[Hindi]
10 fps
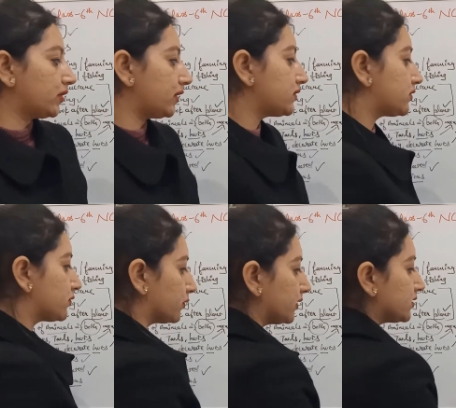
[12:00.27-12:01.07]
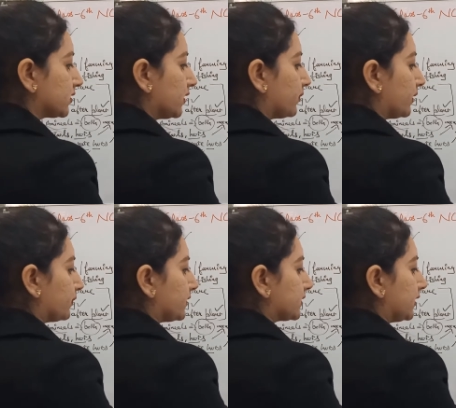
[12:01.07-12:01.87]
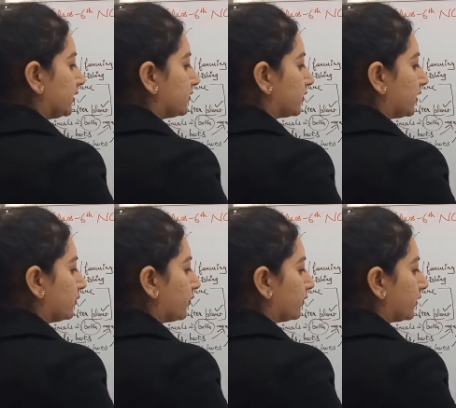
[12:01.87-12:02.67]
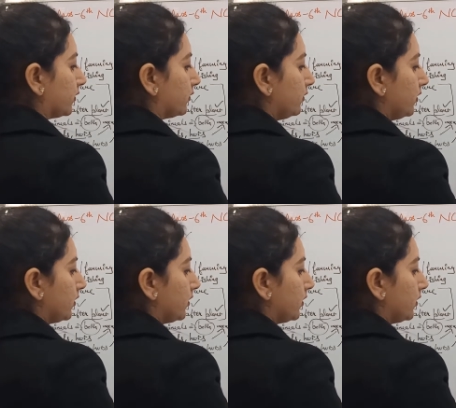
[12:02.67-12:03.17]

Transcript: जो है स्टोरेज के पर्पज के लिए जो है इन पोट्री को